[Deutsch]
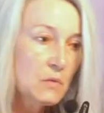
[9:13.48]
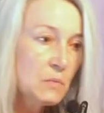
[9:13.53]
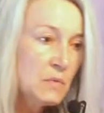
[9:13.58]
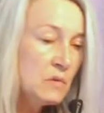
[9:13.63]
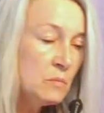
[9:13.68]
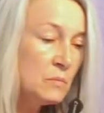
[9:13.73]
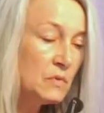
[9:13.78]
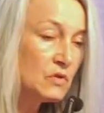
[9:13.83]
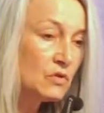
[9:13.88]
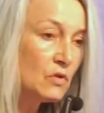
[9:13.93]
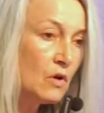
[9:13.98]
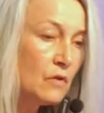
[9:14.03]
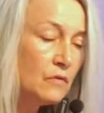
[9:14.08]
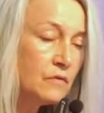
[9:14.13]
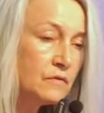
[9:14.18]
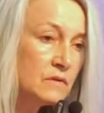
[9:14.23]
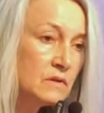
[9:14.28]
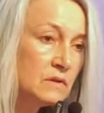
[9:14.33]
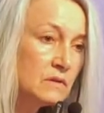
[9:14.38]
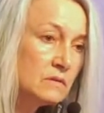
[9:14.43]
Ich bin
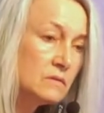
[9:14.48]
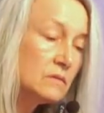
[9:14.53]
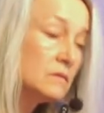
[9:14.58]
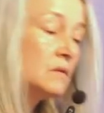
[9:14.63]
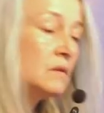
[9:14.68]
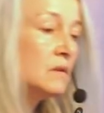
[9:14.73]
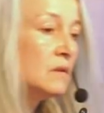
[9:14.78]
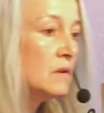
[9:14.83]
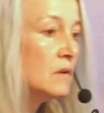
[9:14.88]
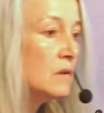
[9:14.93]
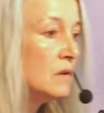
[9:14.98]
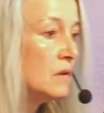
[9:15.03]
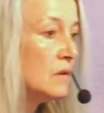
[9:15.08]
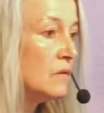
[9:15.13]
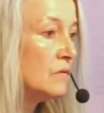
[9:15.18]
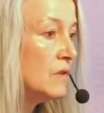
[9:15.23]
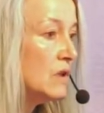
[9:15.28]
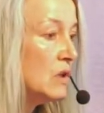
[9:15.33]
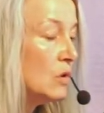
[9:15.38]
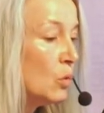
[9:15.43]
Betroffene,
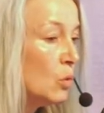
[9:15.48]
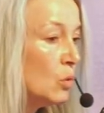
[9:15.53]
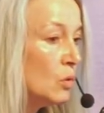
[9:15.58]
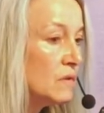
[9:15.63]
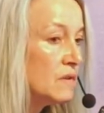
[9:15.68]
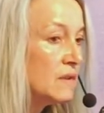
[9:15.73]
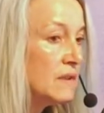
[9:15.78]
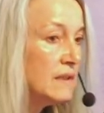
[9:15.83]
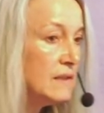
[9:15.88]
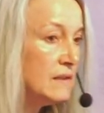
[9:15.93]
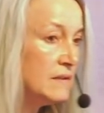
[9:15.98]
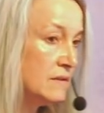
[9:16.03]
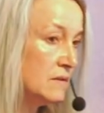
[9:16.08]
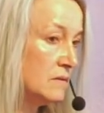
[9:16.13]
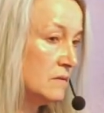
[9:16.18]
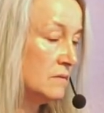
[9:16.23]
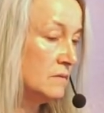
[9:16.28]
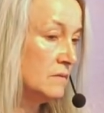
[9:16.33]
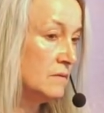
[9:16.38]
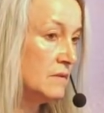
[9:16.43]
wie
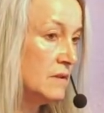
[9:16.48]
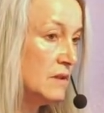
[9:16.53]
Rotkehlchen,